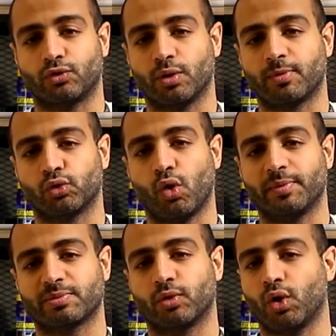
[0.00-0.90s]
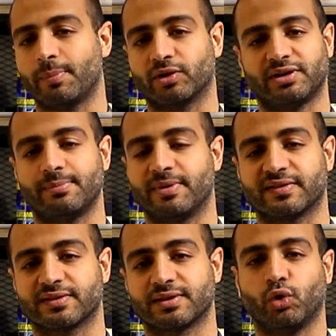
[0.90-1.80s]
اللي هو الموضوع مش موضوع
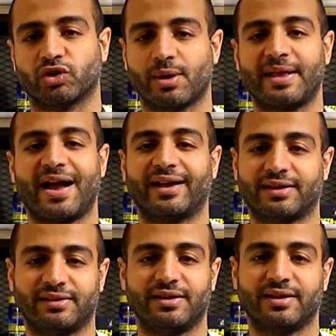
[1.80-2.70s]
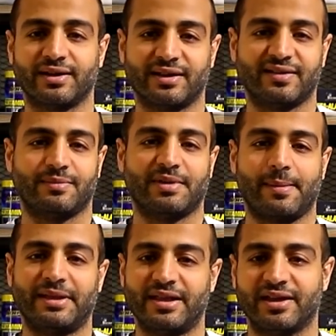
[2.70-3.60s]
بروتين بس الموضوع شامل حاجات كتيره
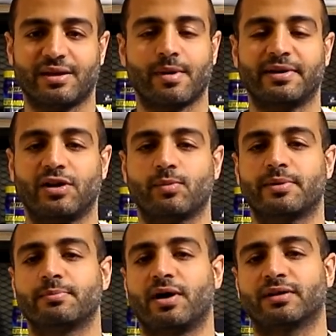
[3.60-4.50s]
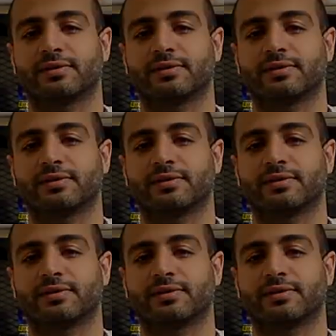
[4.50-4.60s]
لازم نعمل لينك ما بينها وما بين